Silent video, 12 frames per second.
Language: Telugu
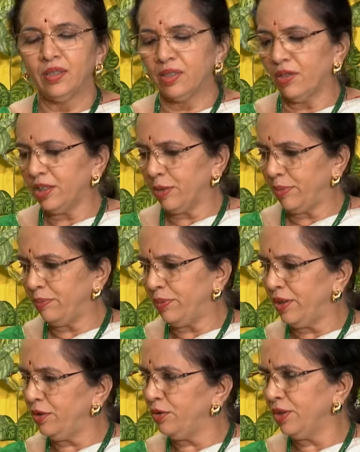తర్వాత
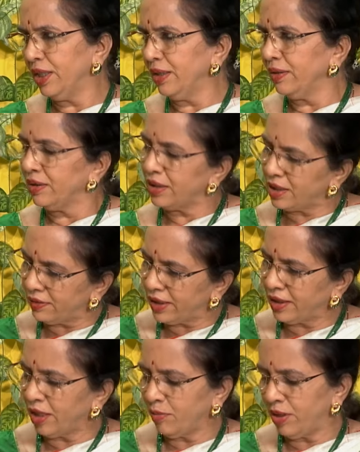పిప్పళ్ళు కూడా ఇరవై
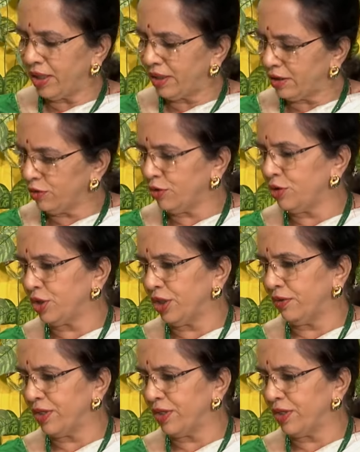గ్రాములు కనుక కొంచెంగా